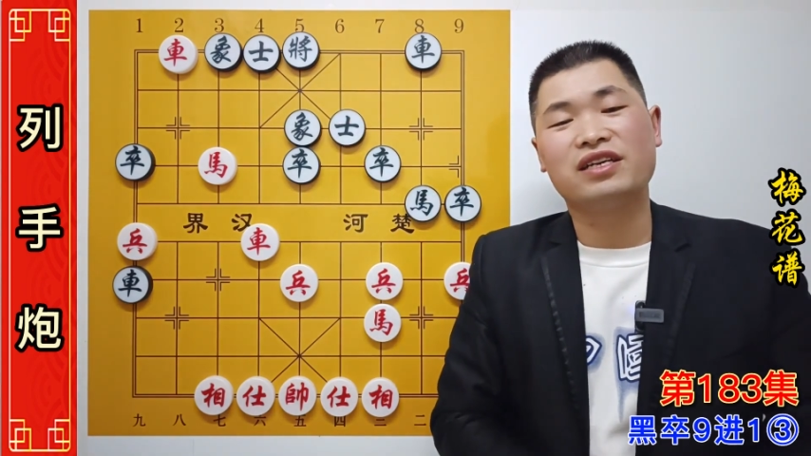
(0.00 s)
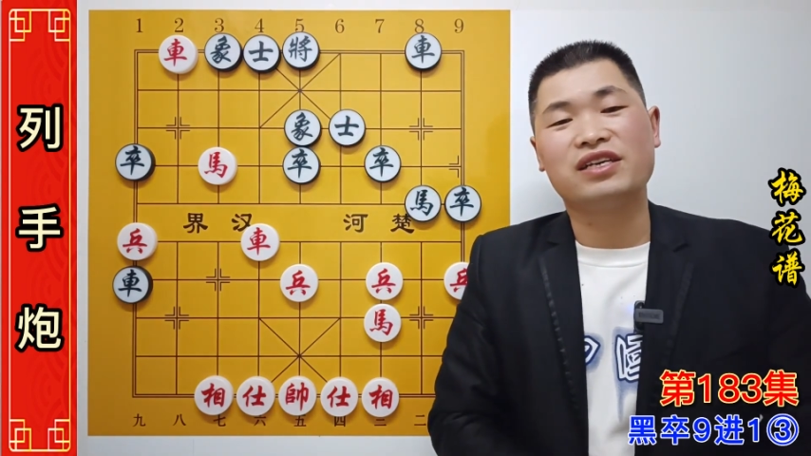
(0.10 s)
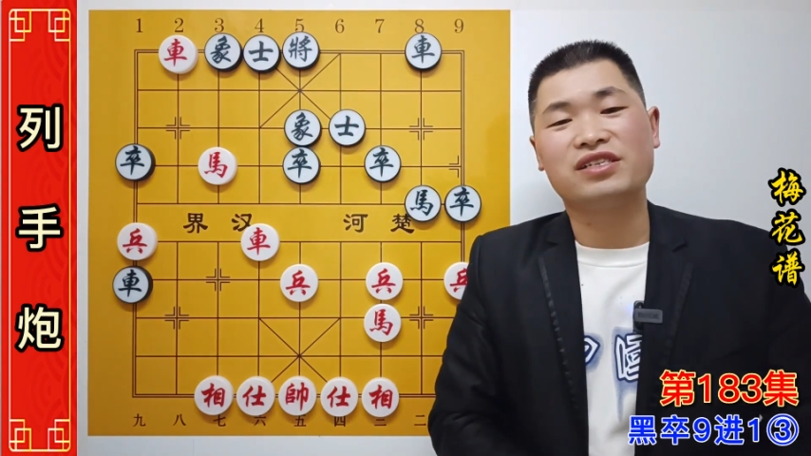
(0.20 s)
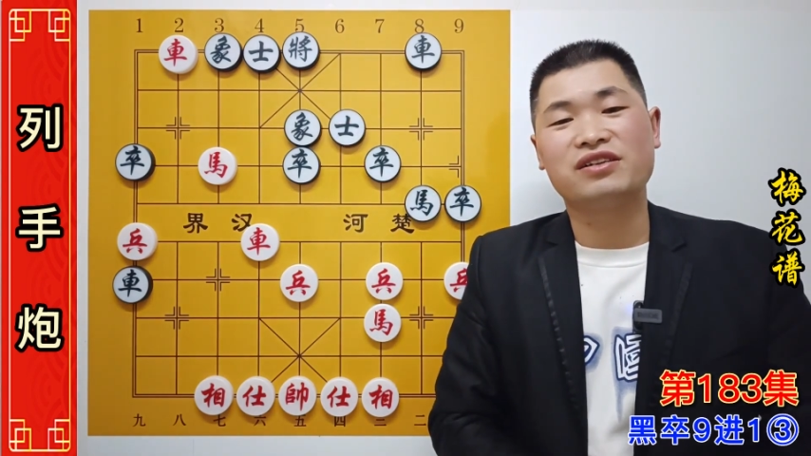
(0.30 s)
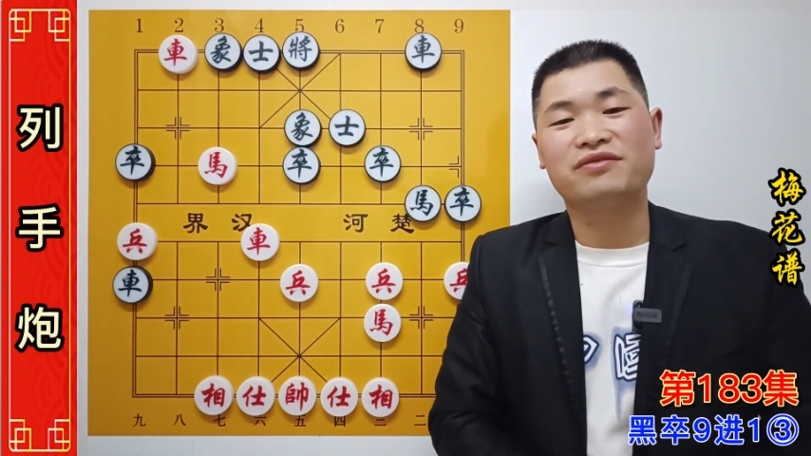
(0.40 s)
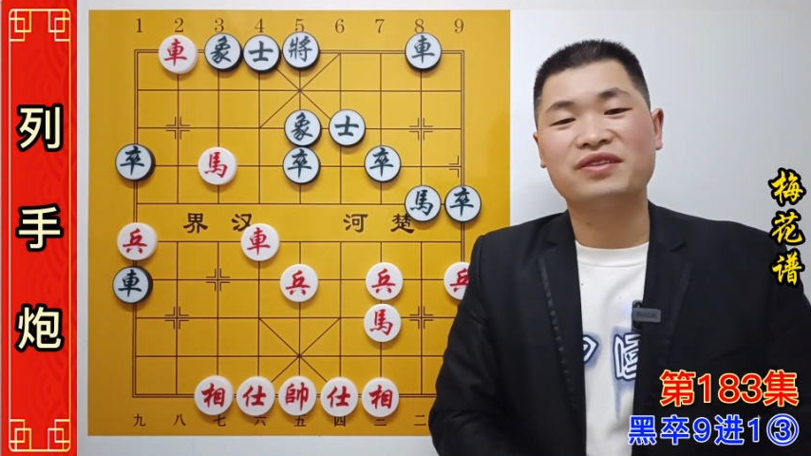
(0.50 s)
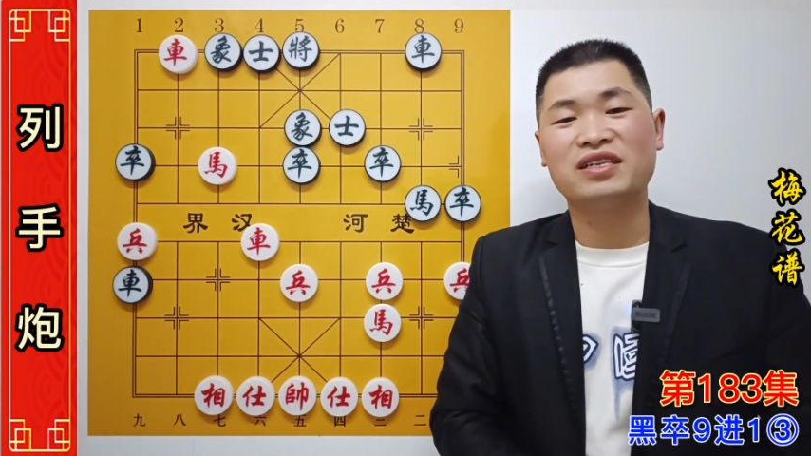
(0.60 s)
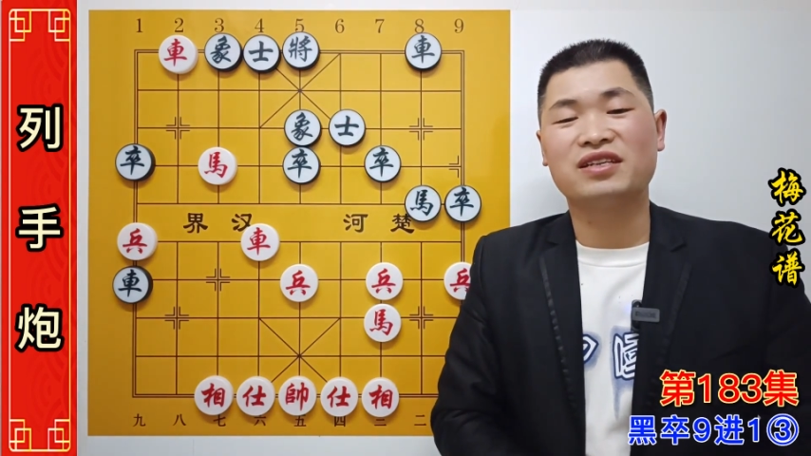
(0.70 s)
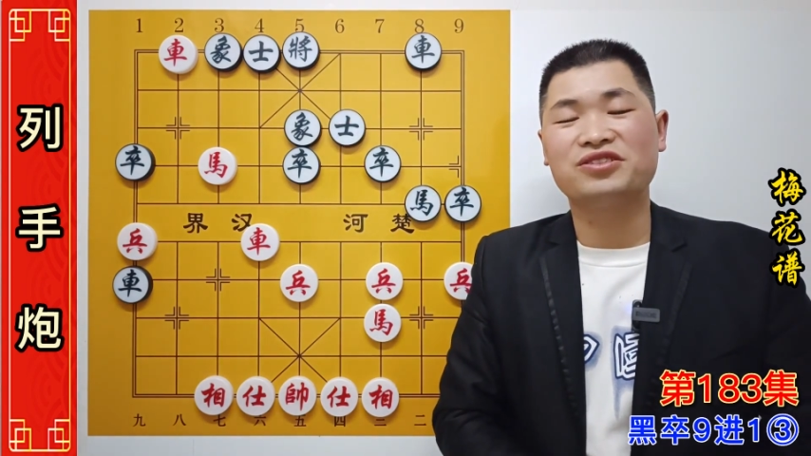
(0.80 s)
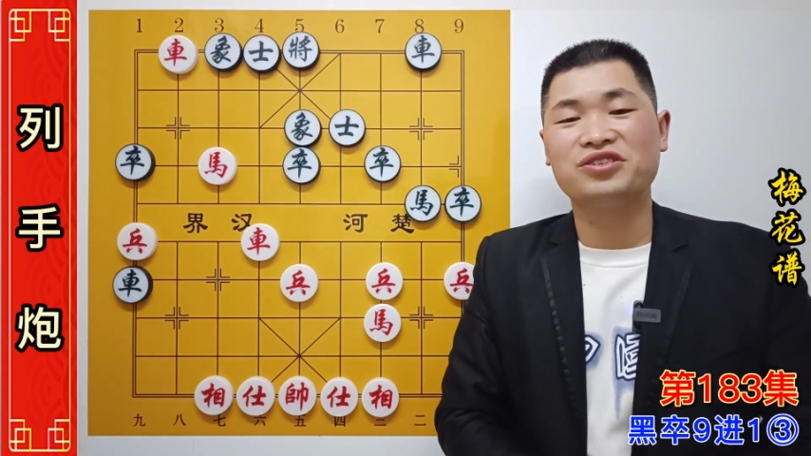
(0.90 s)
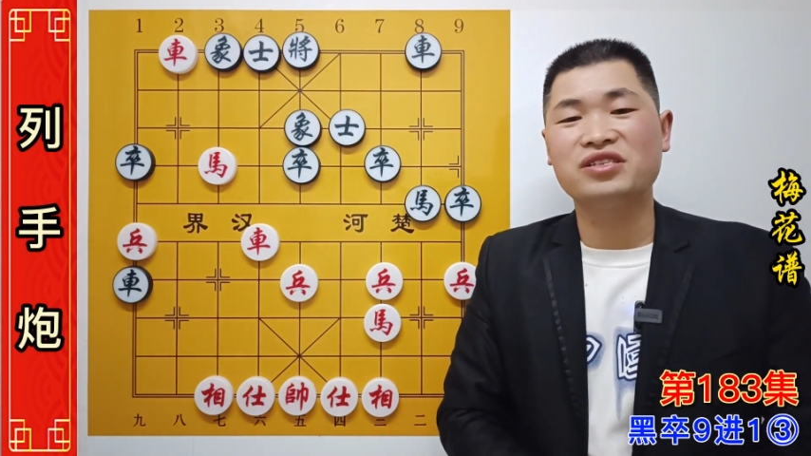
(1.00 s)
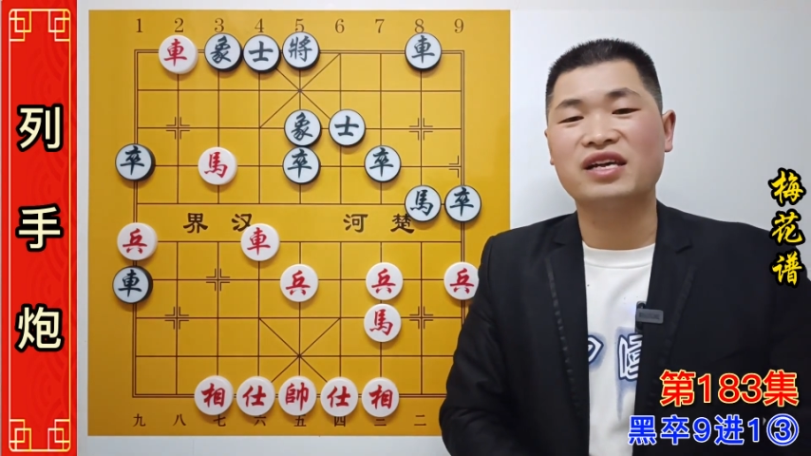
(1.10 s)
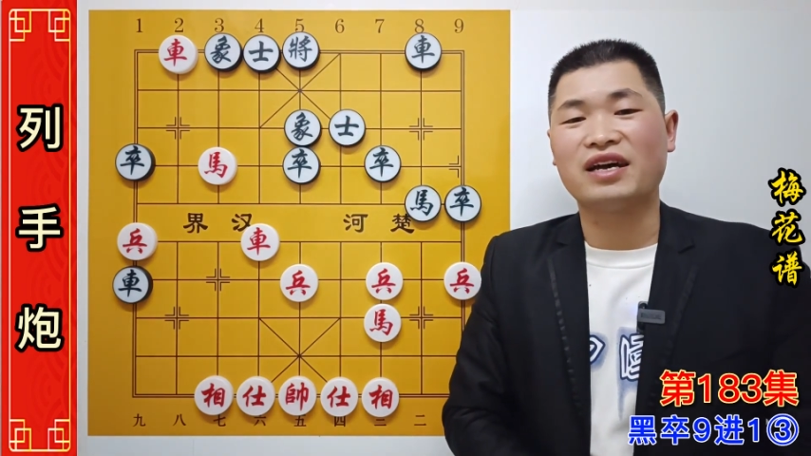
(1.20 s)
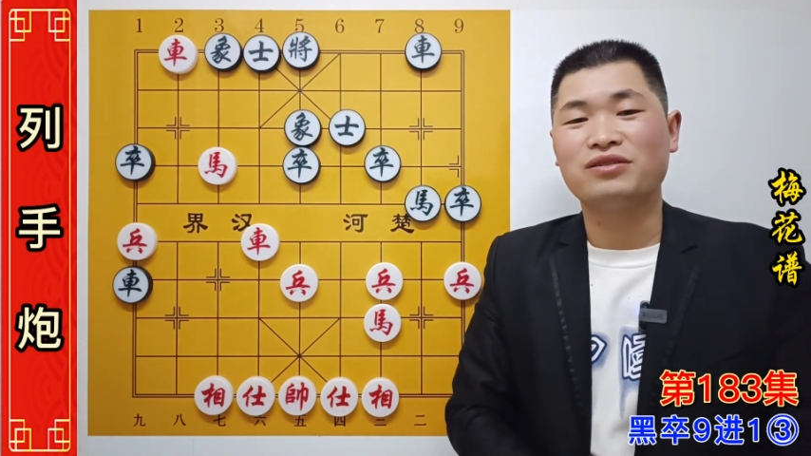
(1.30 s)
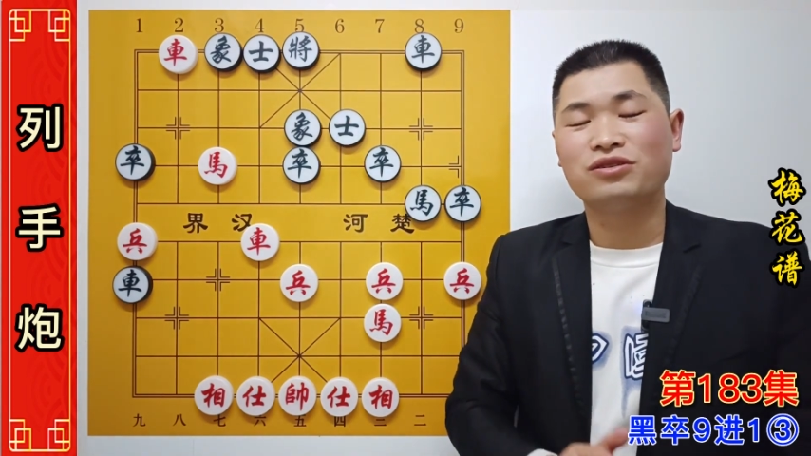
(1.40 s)
也是非常的精
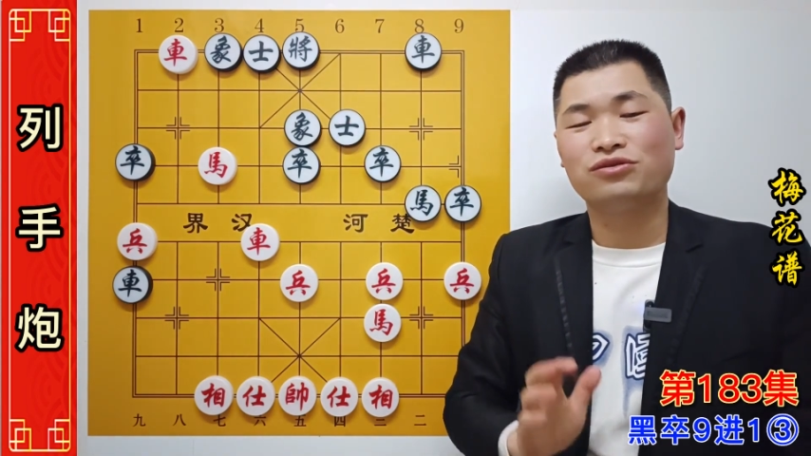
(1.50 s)
彩。